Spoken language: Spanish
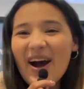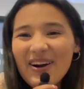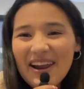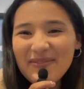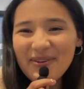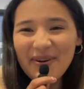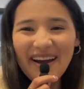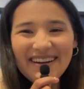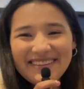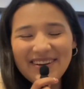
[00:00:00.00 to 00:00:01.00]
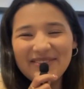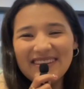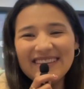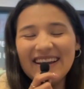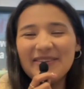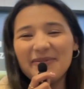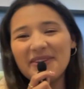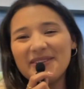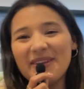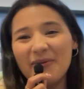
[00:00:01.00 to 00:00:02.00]
Hola movers ¿cómo están? Y
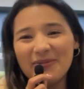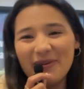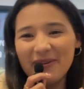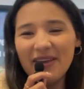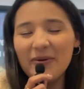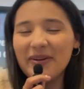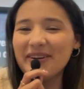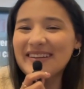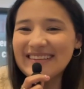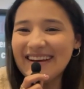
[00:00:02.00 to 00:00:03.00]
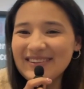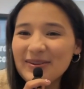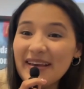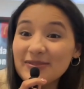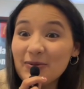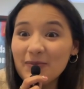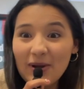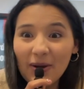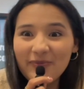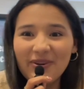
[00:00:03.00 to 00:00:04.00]
bienvenidos a un nuevo video. Bueno, en este caso es un
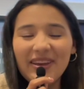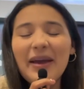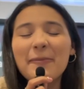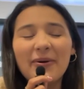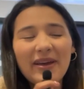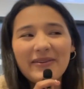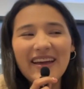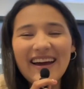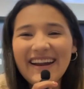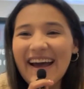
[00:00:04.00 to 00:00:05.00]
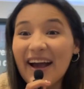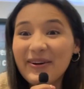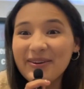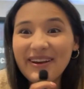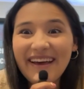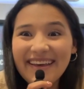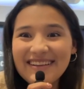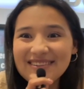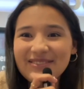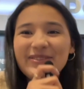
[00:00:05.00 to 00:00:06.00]
vlog porque voy a viajar a Corea
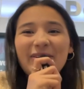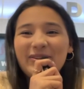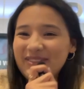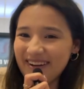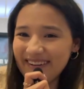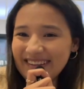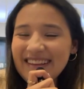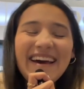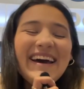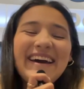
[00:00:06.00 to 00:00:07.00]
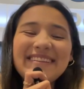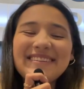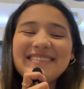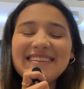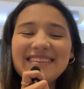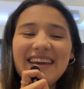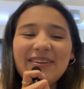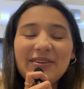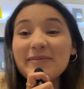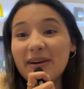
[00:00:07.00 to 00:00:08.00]
del Sur otra vez. Entonces
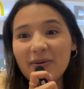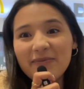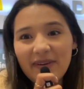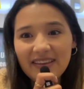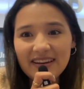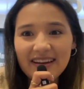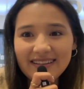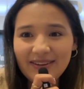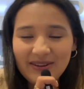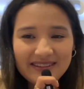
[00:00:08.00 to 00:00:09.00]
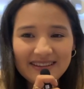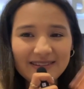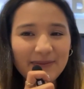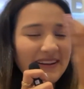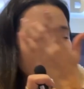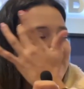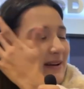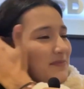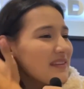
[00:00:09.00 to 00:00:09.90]
quiero que me acompañen en toda esta experiencia.